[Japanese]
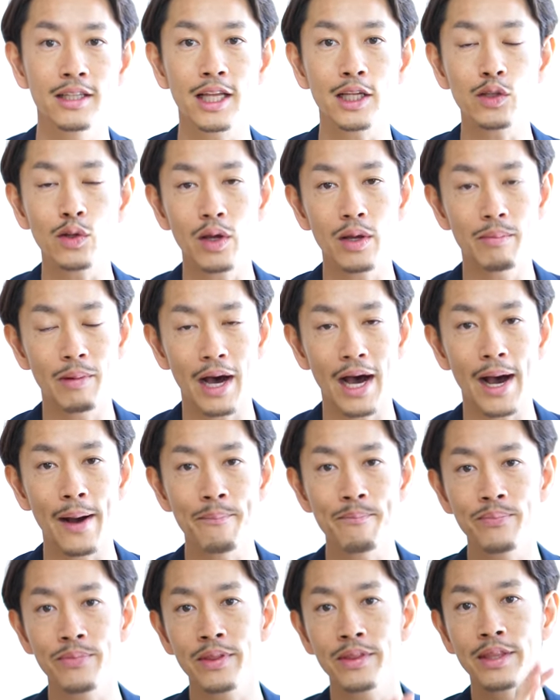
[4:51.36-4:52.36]
例え
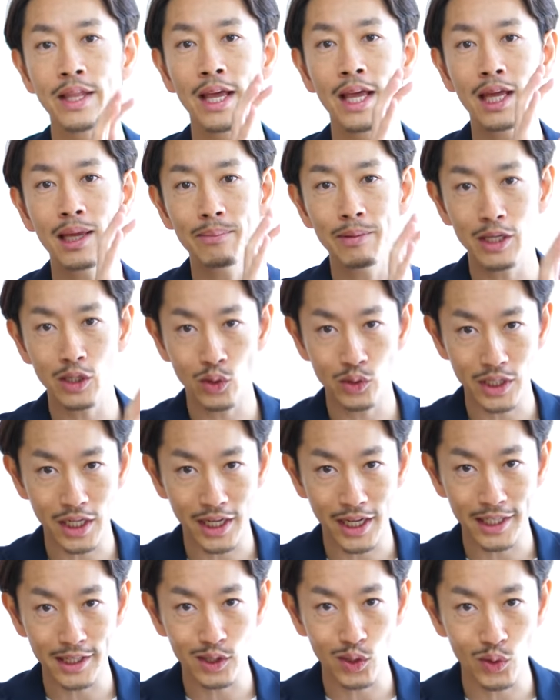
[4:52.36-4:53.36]
ばネイビーの
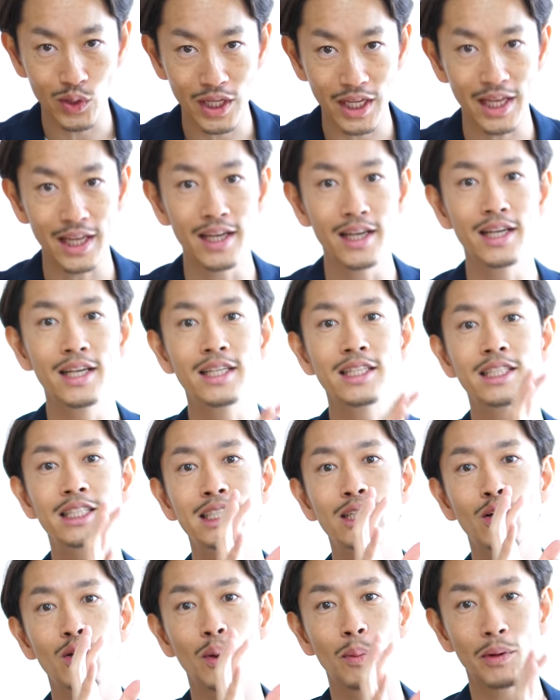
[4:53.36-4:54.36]
ジャケットに
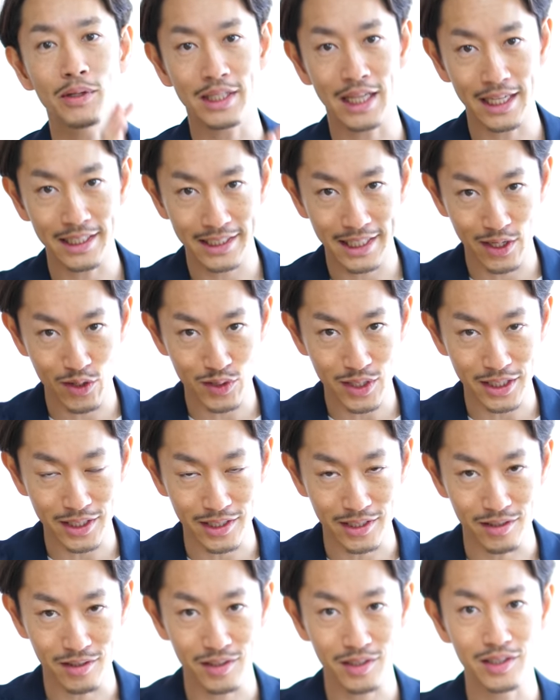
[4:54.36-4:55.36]
白の
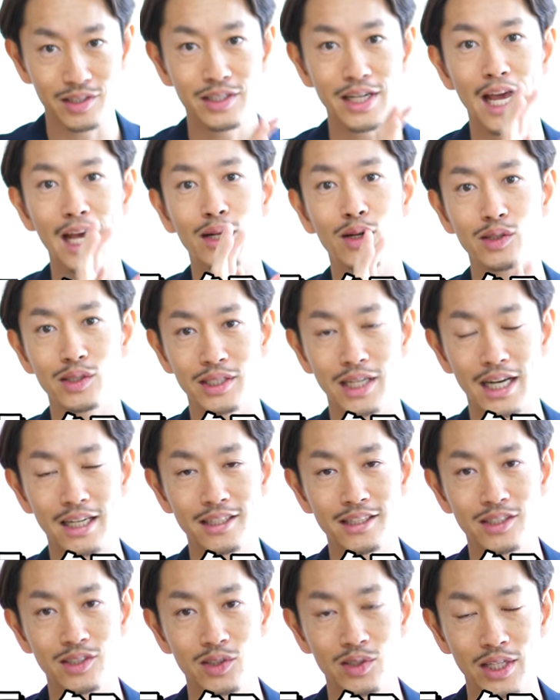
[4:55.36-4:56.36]
ボタンダウンシャツグレーの
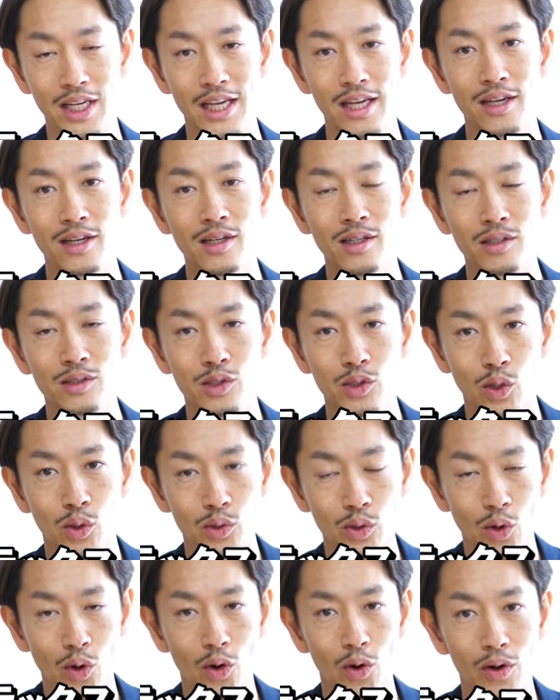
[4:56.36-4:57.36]
スラックスに
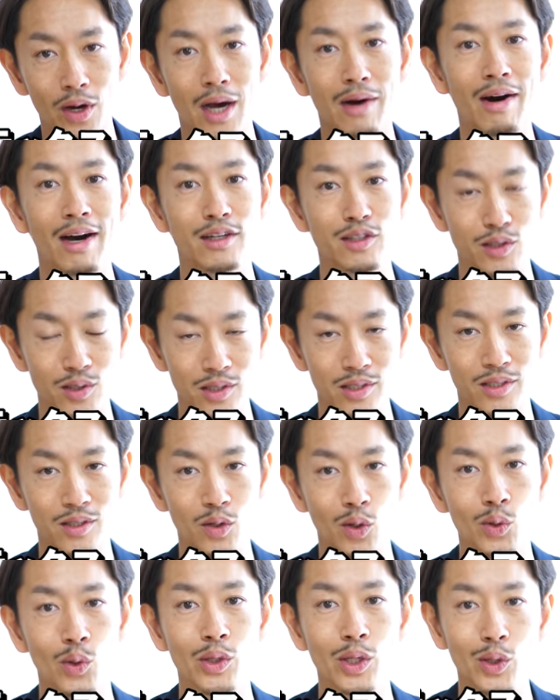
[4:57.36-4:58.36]
黒の革靴
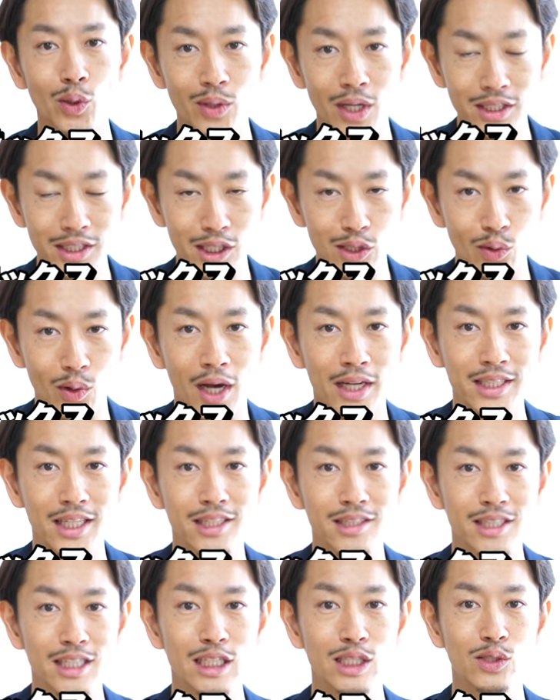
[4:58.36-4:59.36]
この着こなしだと
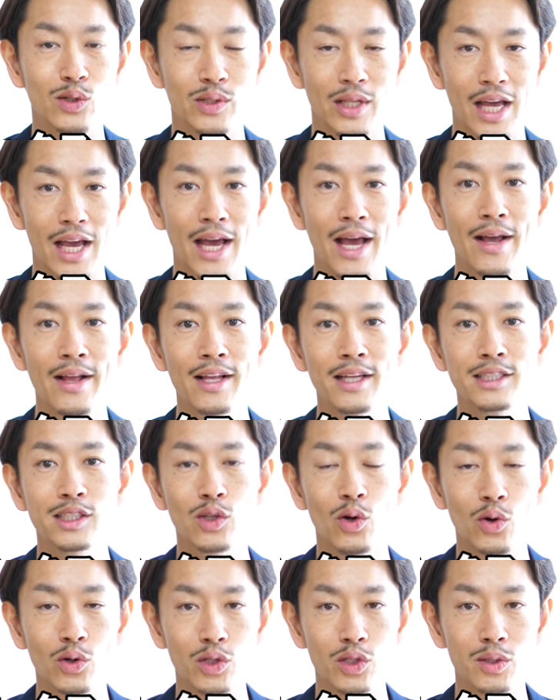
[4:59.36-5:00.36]
硬すぎるので
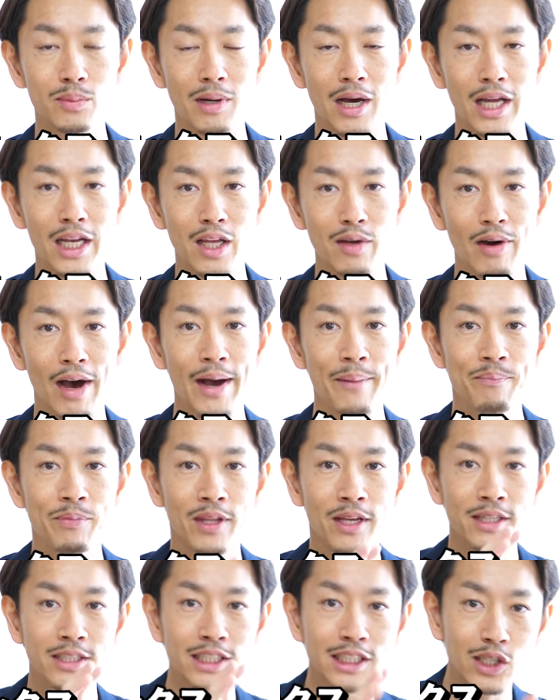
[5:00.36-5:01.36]
そういう場合に
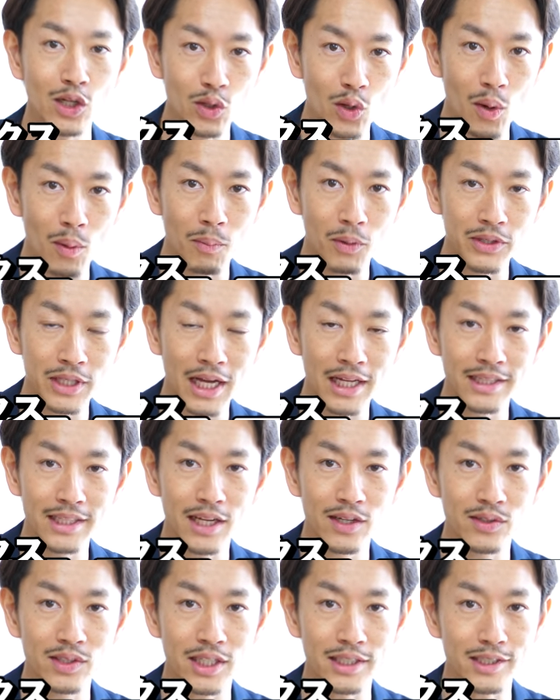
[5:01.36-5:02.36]
は白の
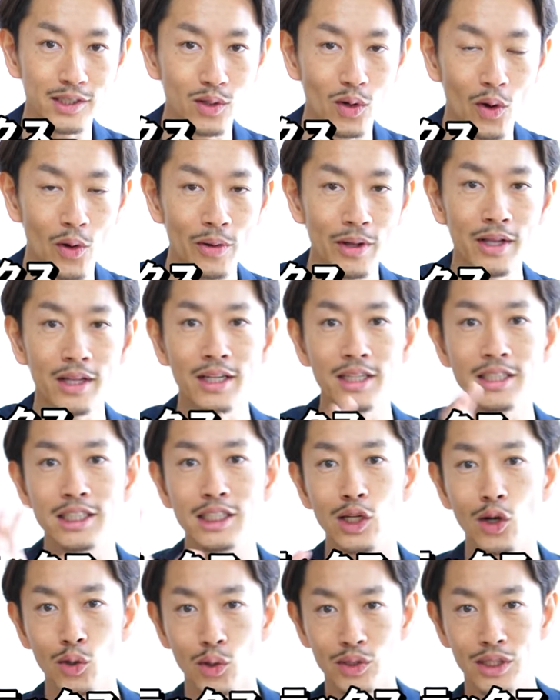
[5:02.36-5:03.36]
ボタンダウンシャツを
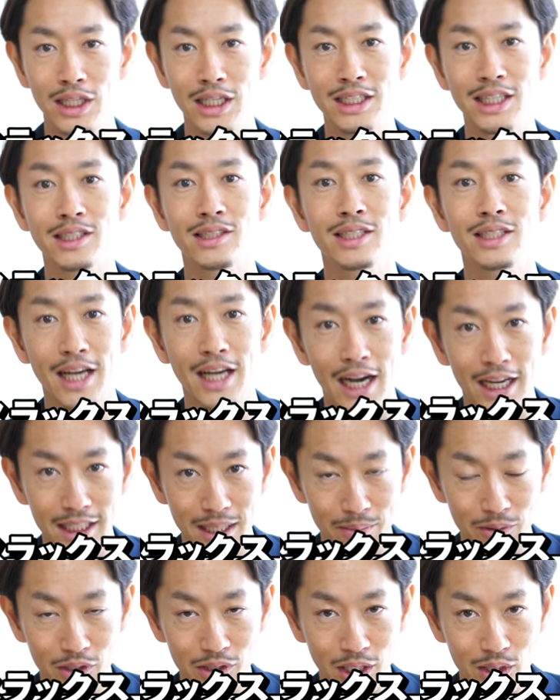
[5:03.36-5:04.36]
白の T シャ変え
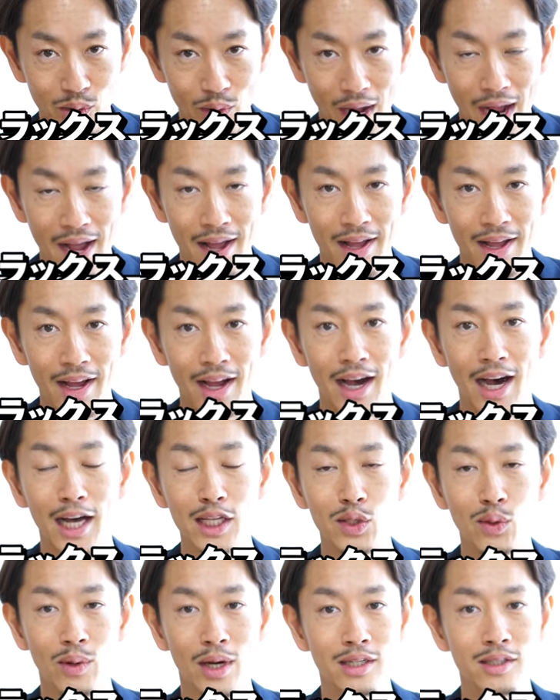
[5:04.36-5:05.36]
てみるだとか
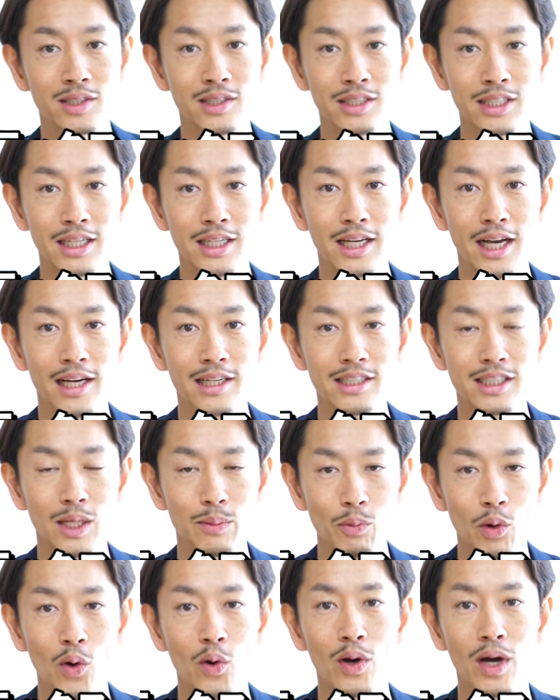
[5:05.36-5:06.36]
あとは靴に関し
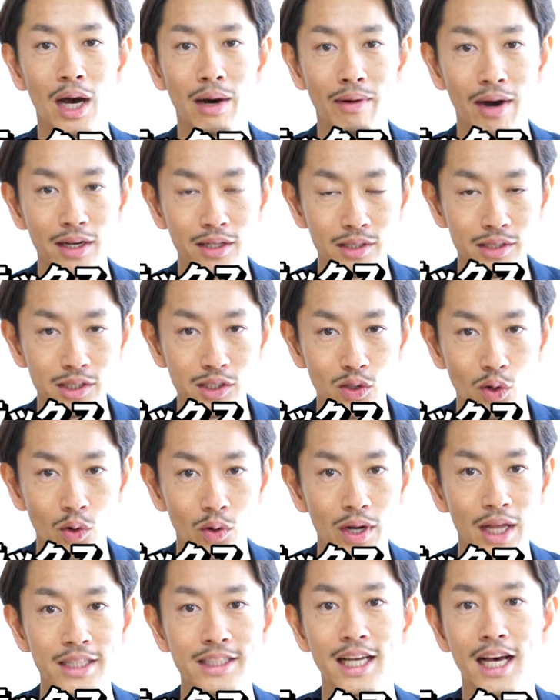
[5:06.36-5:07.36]
ても革靴
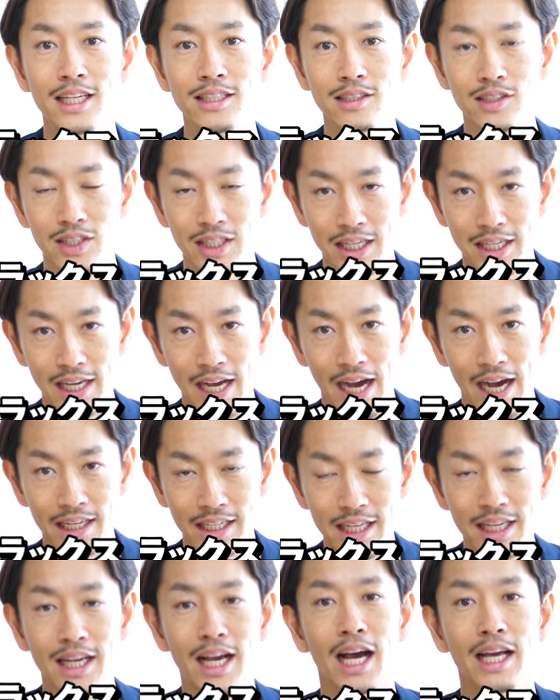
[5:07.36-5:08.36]
をレザースニーカー
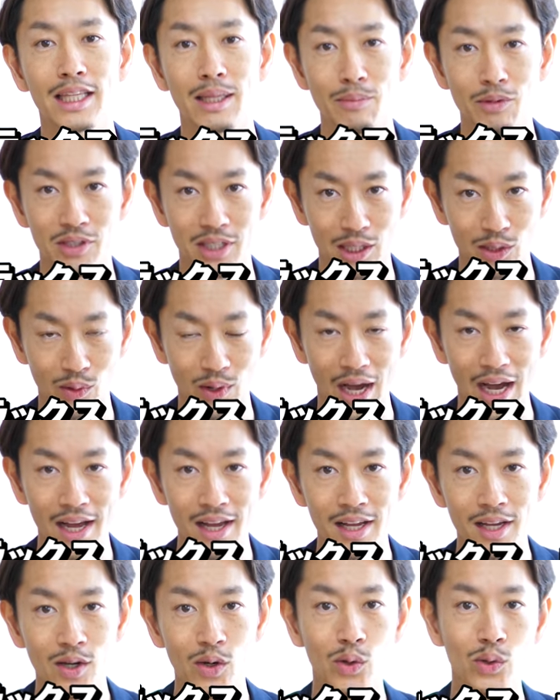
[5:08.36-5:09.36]
に変えてみるだとか
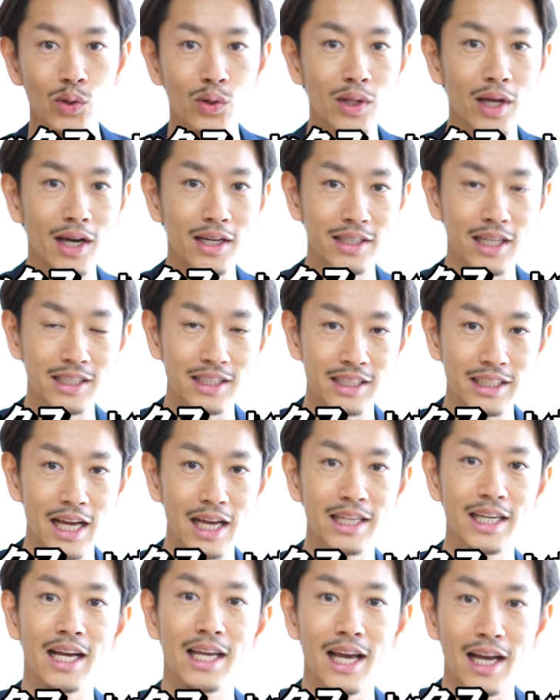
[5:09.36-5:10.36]
このような形
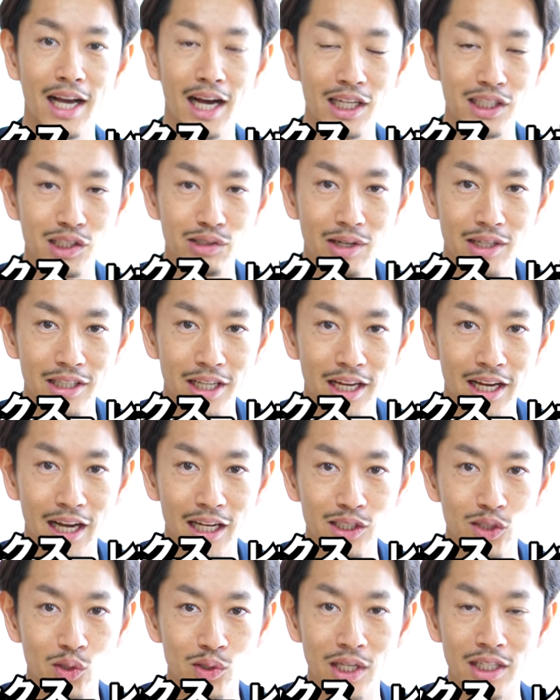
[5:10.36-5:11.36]
でややカジュアルな
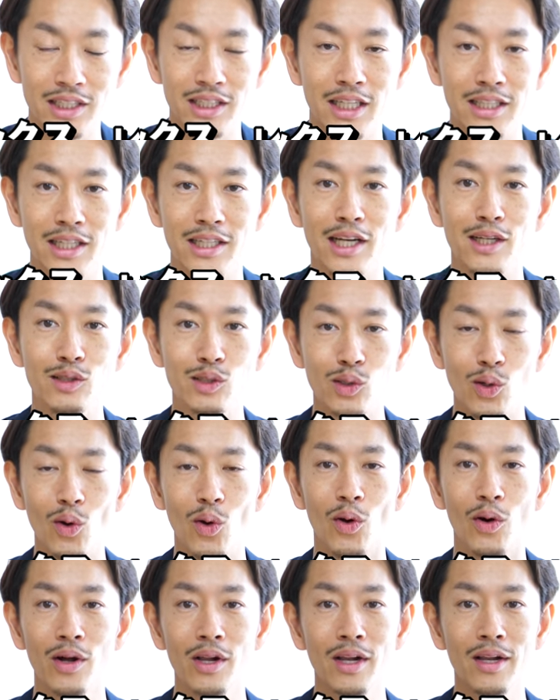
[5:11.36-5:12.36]
感じを足していただく
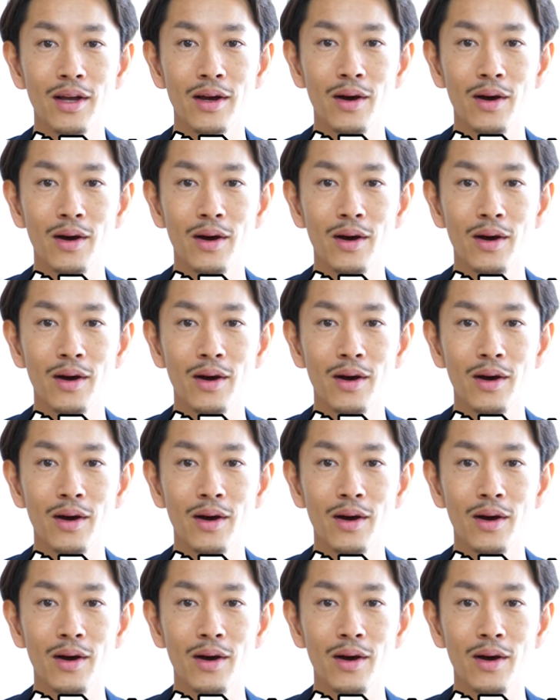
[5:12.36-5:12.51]
と